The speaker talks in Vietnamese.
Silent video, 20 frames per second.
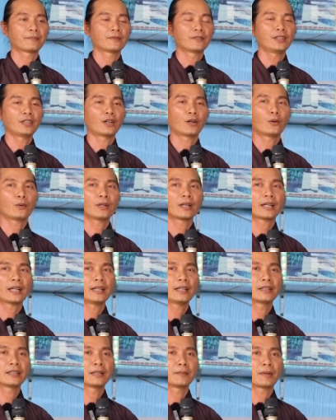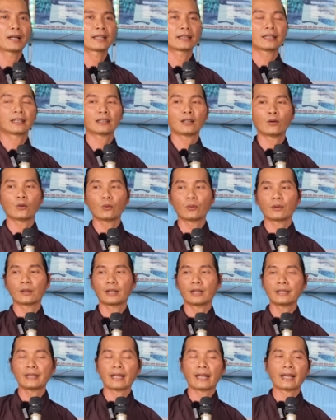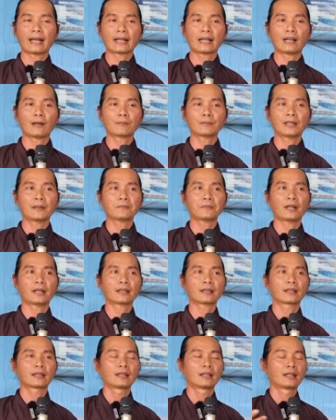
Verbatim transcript: Ví dụ như cái người mà người ta tu ở nhà không niệm Phật,